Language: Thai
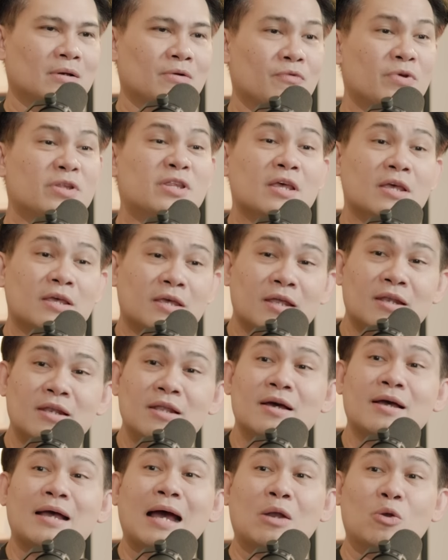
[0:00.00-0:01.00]
วิธีคิดเรื่
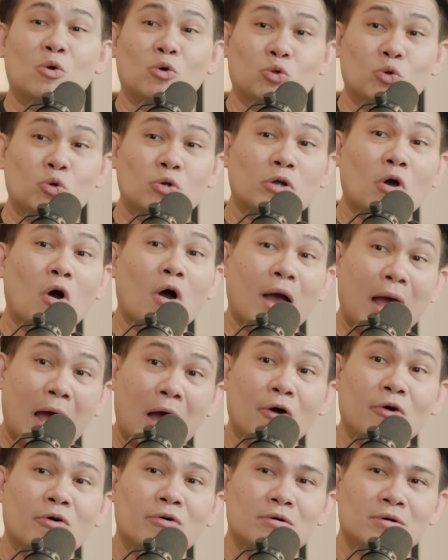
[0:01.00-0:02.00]
องการลงทุนของเขา
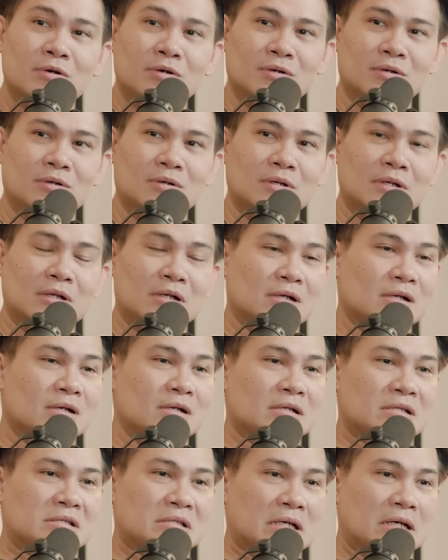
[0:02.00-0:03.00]

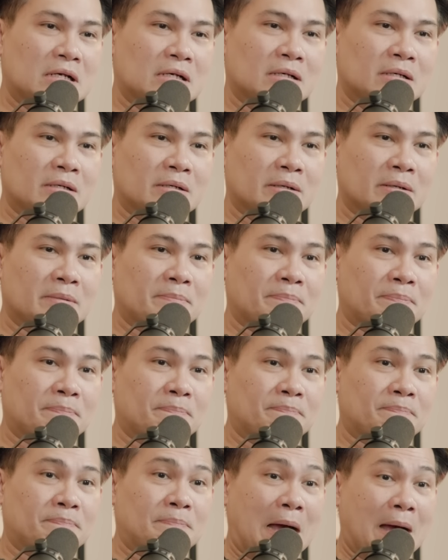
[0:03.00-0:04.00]
ซึ่ง
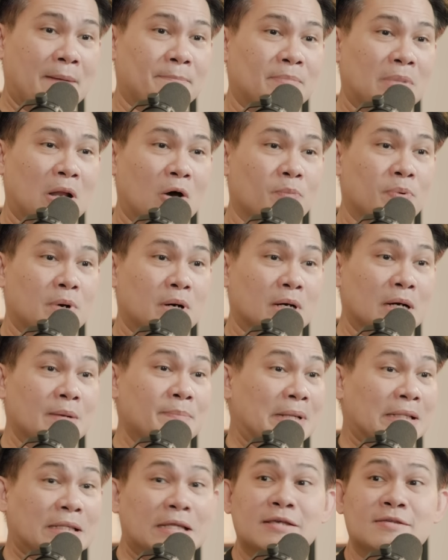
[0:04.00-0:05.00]
แบบเราขึ้น
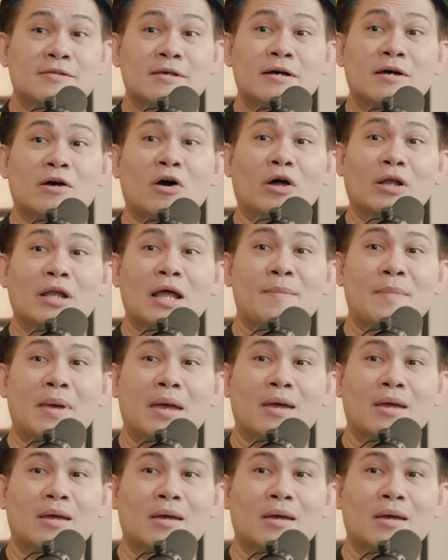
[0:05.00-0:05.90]
เป็นทีเซอร์ก่อนได้ไหม